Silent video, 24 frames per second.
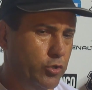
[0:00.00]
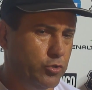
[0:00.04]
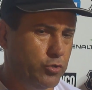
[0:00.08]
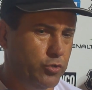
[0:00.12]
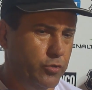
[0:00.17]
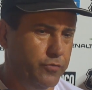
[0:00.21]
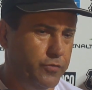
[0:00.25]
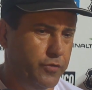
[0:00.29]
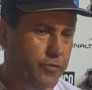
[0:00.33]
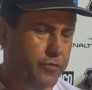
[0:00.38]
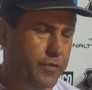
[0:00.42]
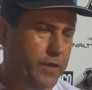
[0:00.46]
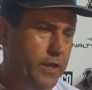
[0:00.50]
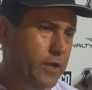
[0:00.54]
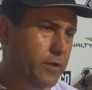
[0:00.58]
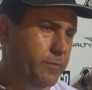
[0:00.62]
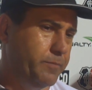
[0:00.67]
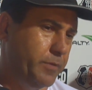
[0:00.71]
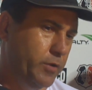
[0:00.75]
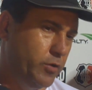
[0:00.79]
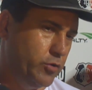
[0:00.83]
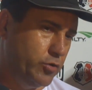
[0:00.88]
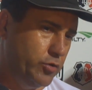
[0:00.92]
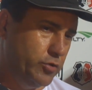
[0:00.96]
eu estou
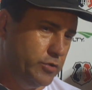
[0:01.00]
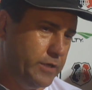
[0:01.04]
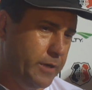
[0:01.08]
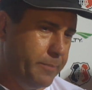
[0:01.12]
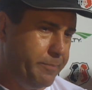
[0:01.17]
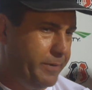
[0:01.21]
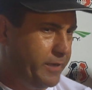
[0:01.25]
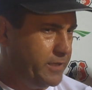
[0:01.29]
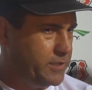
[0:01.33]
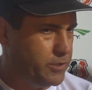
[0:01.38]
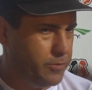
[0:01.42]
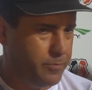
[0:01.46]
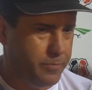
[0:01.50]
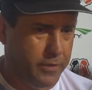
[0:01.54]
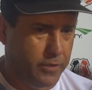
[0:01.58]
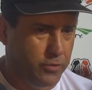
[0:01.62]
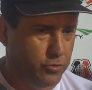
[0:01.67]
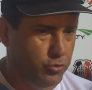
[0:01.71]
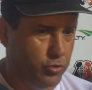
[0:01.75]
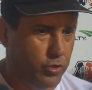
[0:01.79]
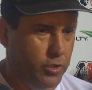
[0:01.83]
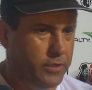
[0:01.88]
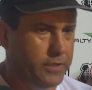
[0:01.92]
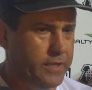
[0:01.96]
vivendo, pelo que eu já participei
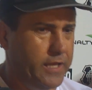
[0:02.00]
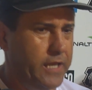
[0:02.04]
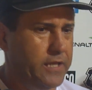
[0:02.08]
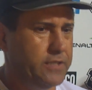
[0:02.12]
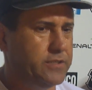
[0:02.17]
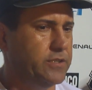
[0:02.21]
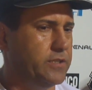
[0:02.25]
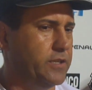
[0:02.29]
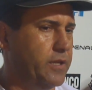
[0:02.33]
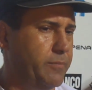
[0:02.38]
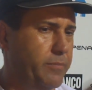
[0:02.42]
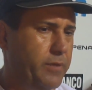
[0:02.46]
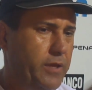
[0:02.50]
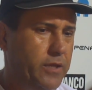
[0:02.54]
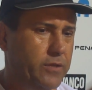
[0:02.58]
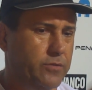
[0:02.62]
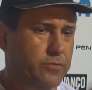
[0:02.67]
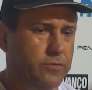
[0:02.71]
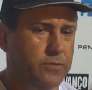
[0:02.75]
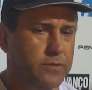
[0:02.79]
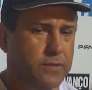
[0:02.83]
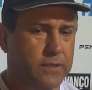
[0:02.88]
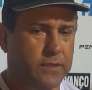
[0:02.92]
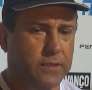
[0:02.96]
no Nordeste também,
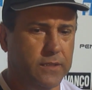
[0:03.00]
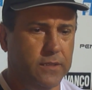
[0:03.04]
no,